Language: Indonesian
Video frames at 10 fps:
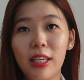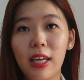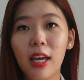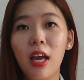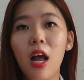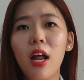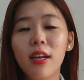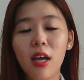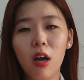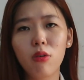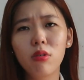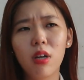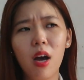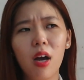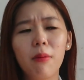ini nah
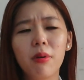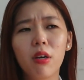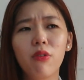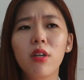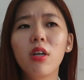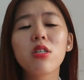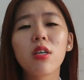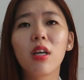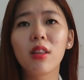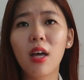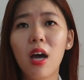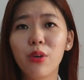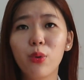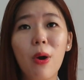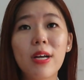aku udah gak bikin video
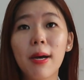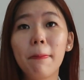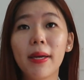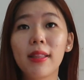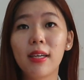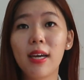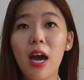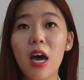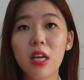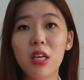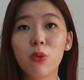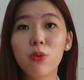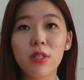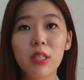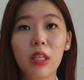sekitar 2-3 hari
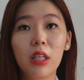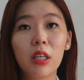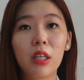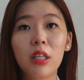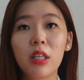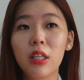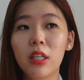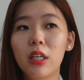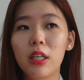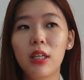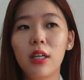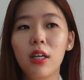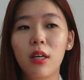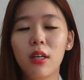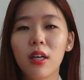gitu sih
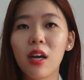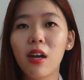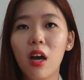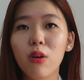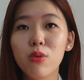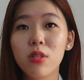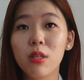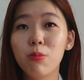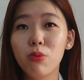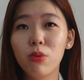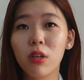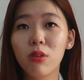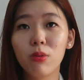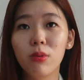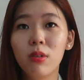uh, karena aku sibuk
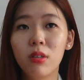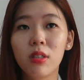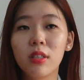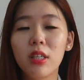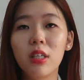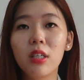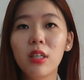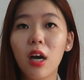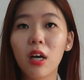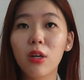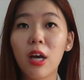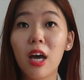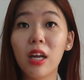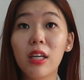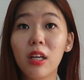gitu jadi
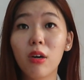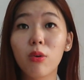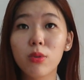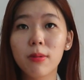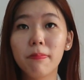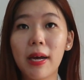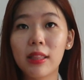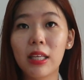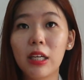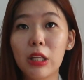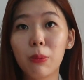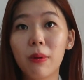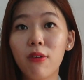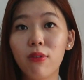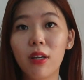hari ini aku sempatin
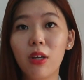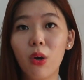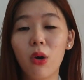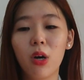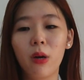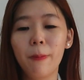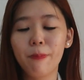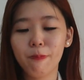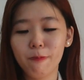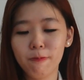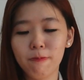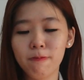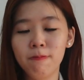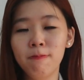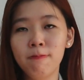gitu bikin video
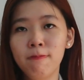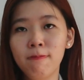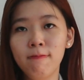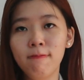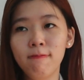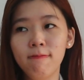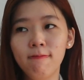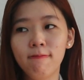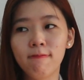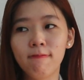Hmm,